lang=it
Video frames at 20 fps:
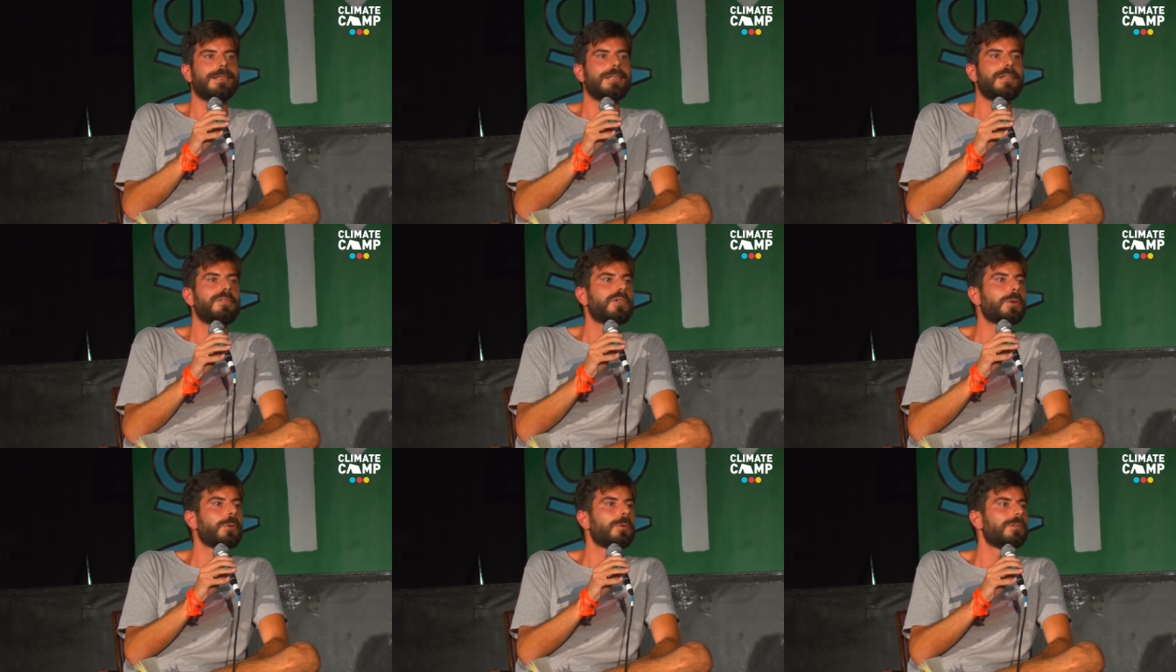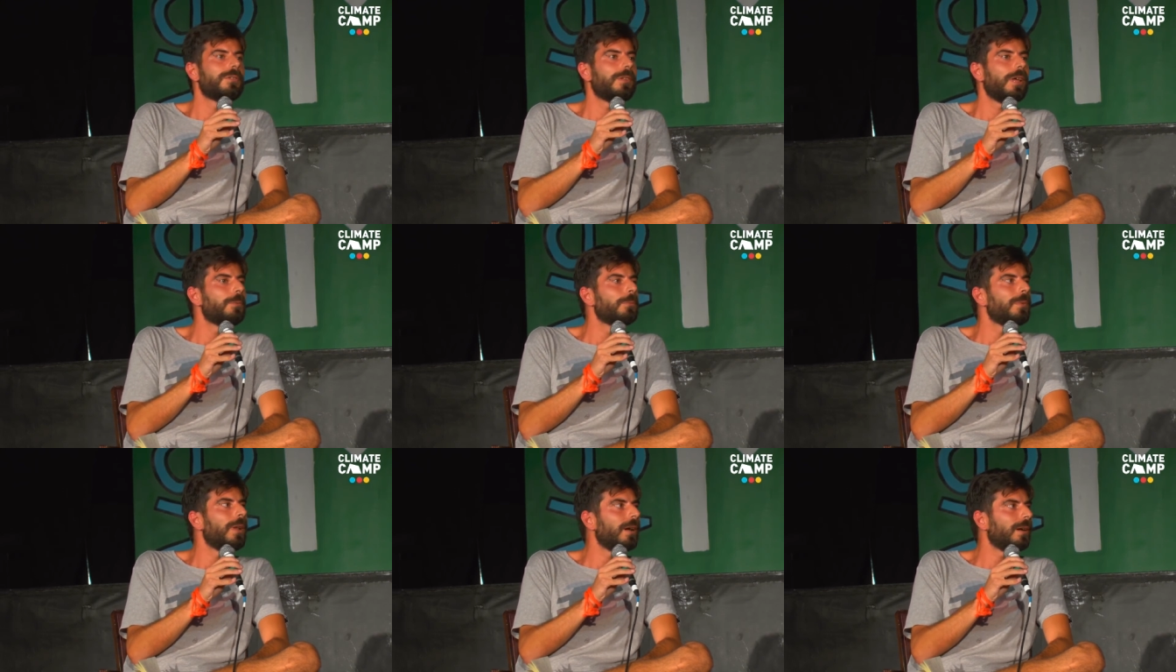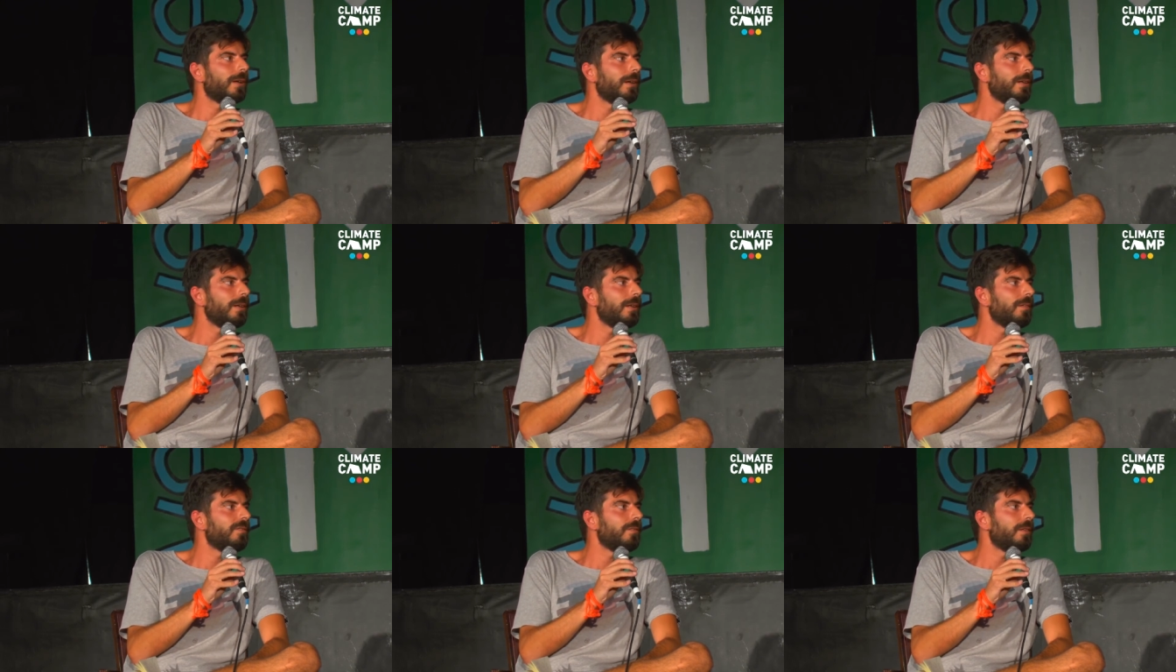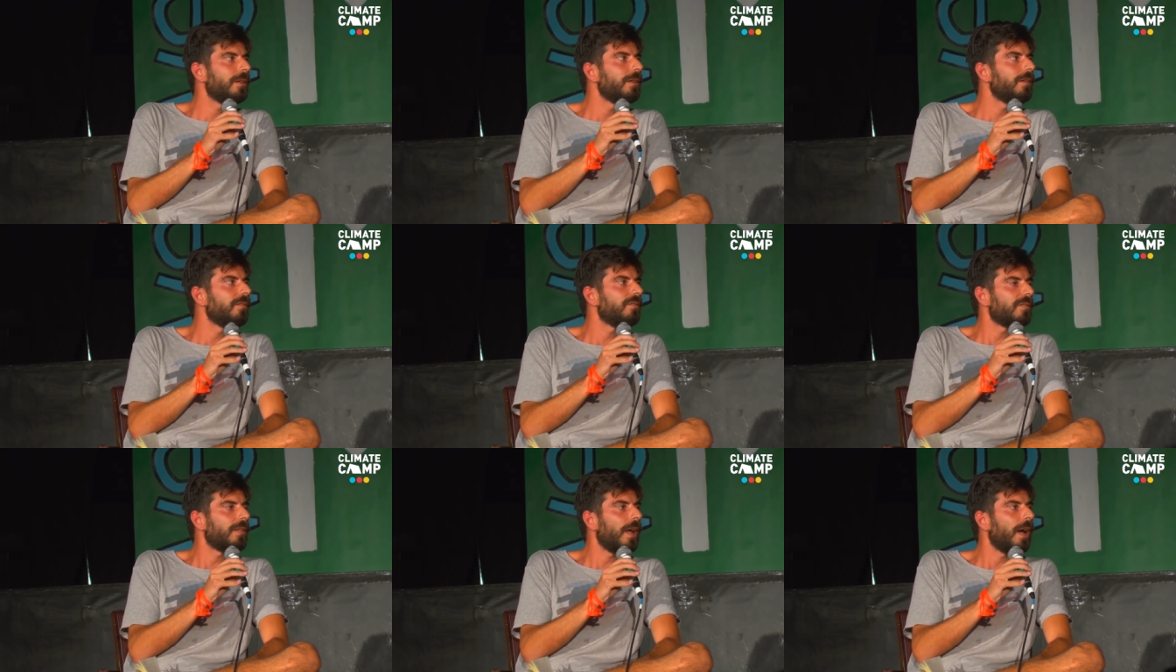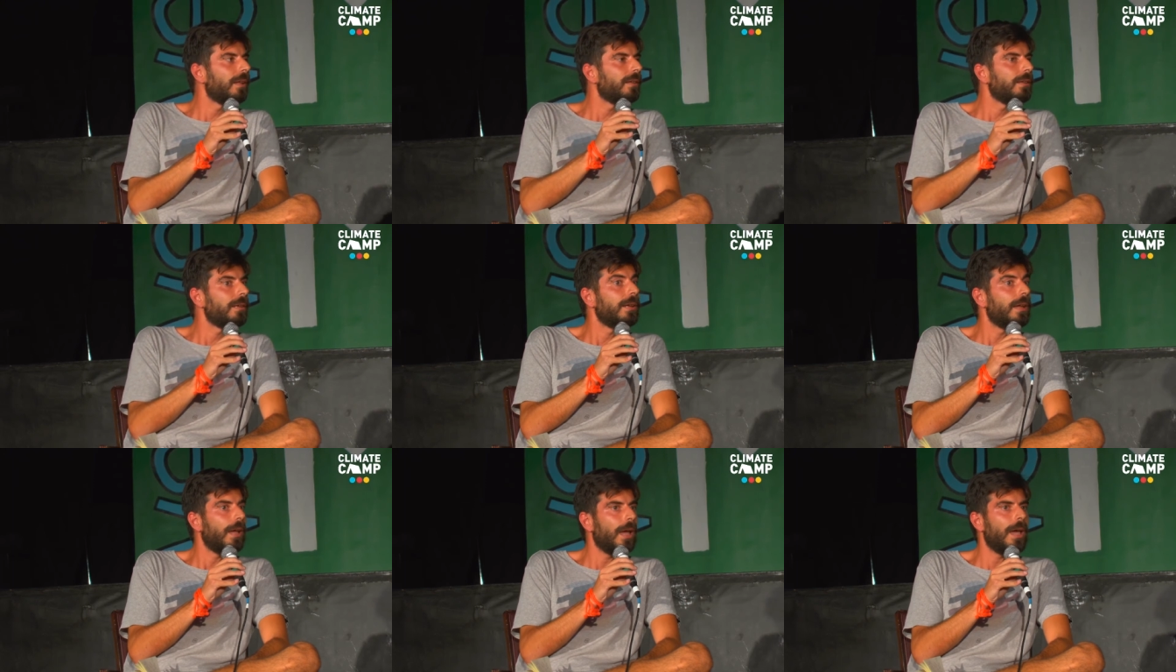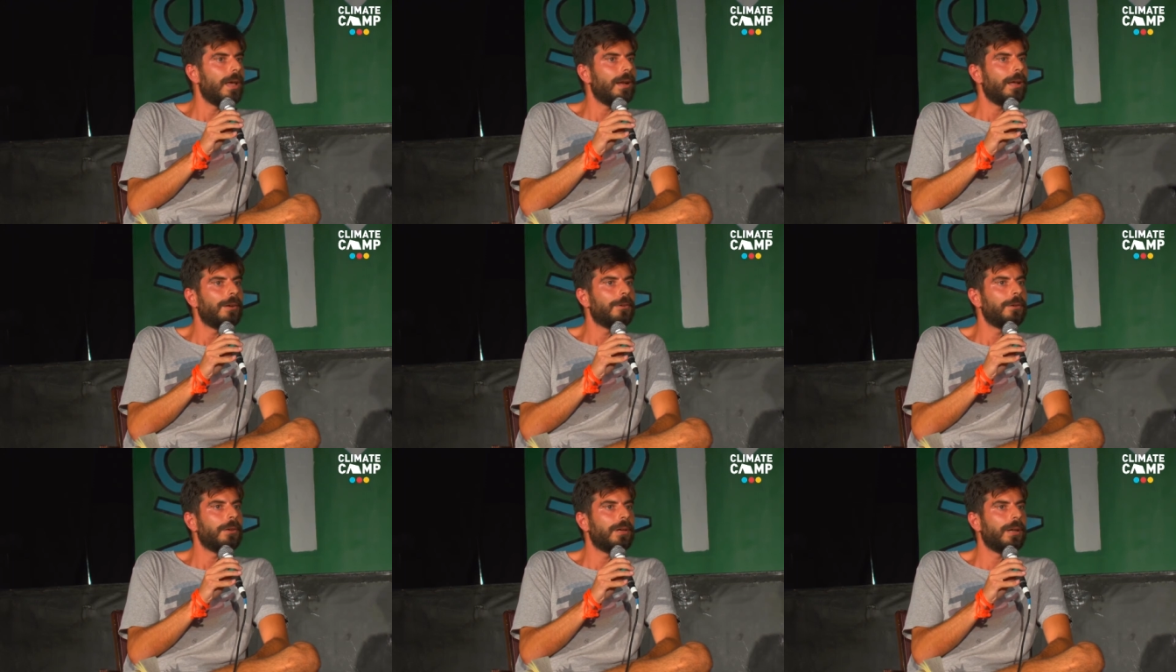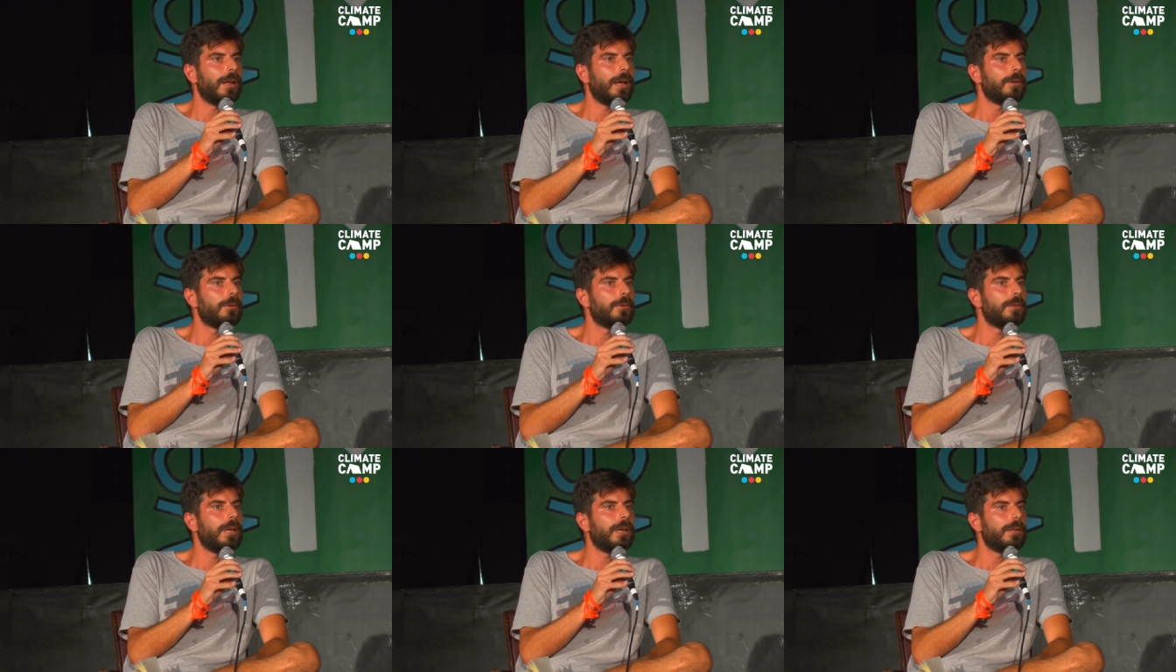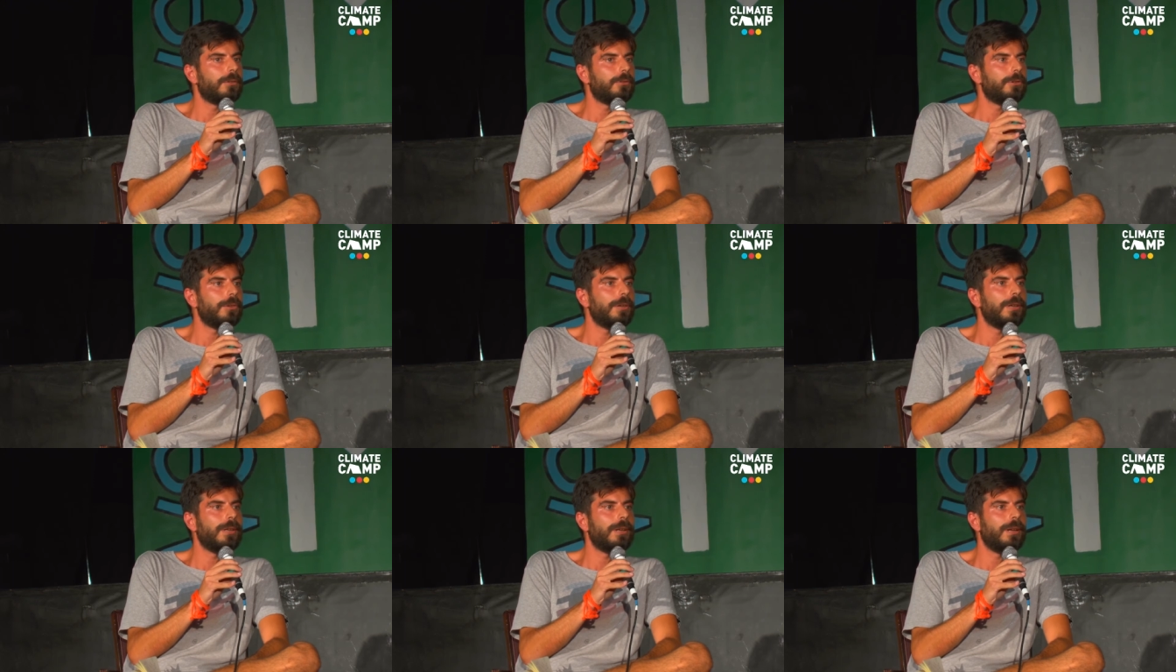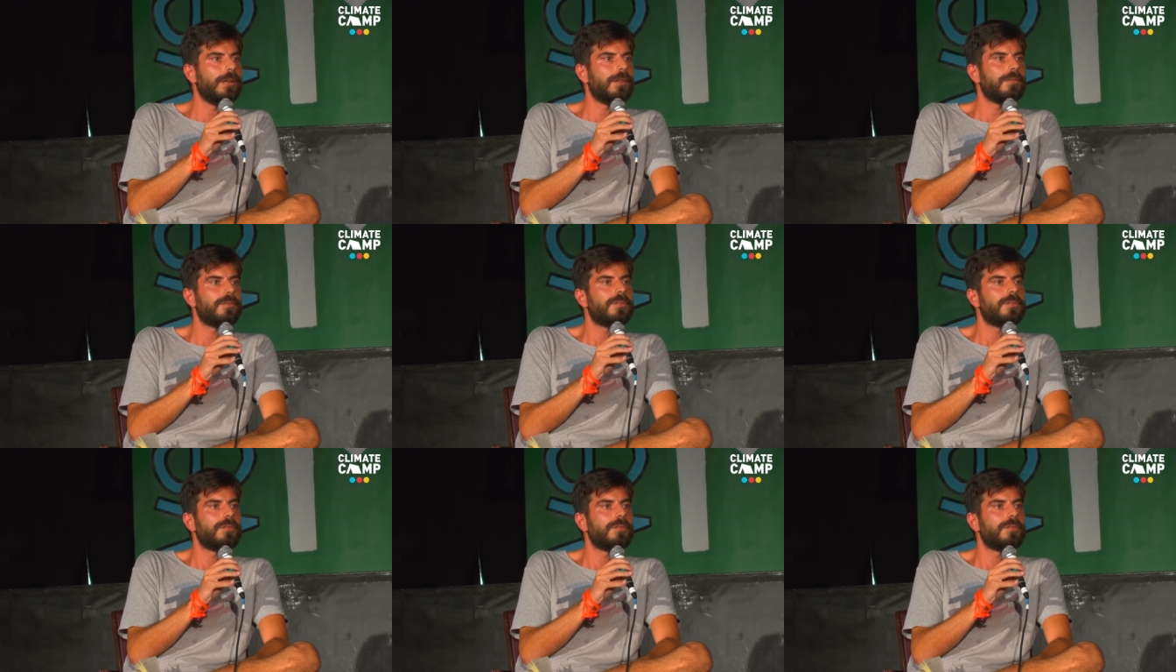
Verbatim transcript: di fronte ad una crisi gli stati erano in grado di agire,